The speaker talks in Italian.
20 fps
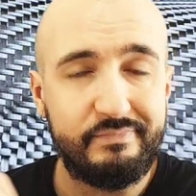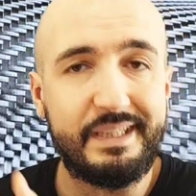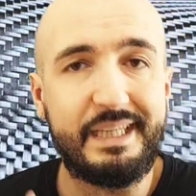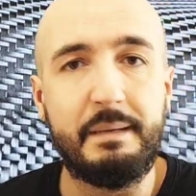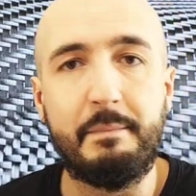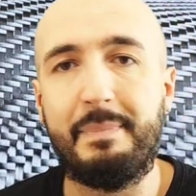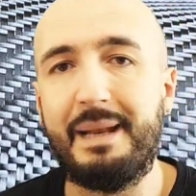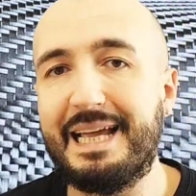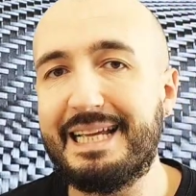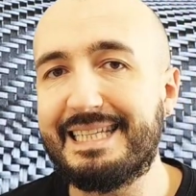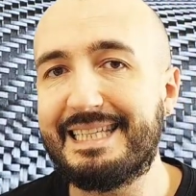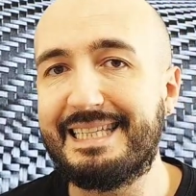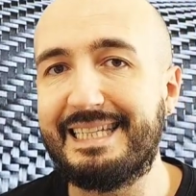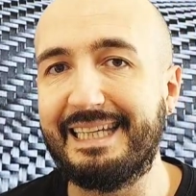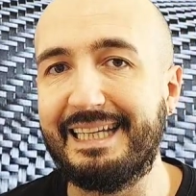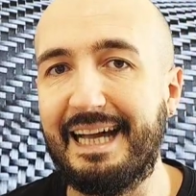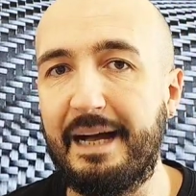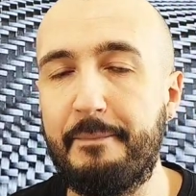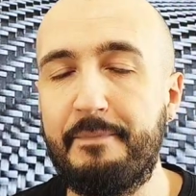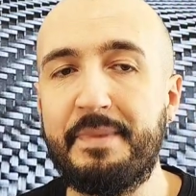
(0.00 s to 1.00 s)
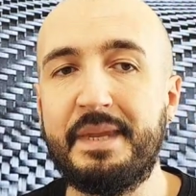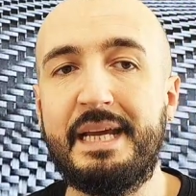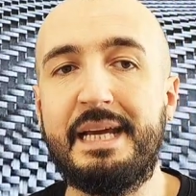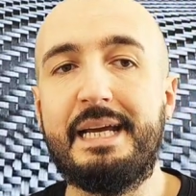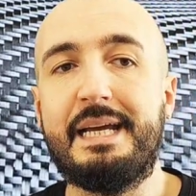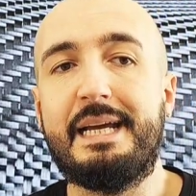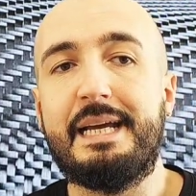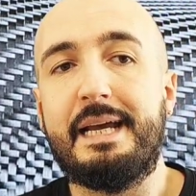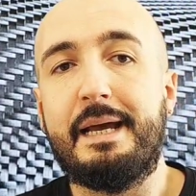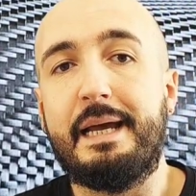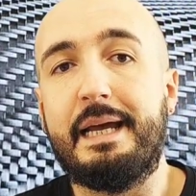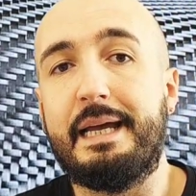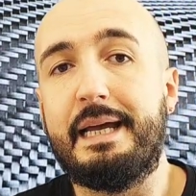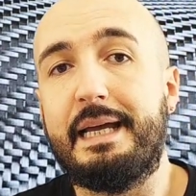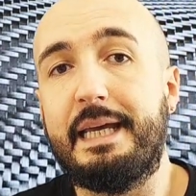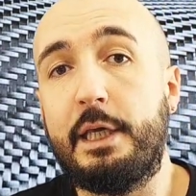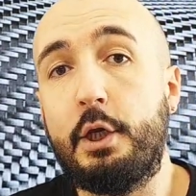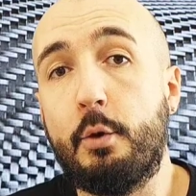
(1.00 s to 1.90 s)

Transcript: in plastica. Eh,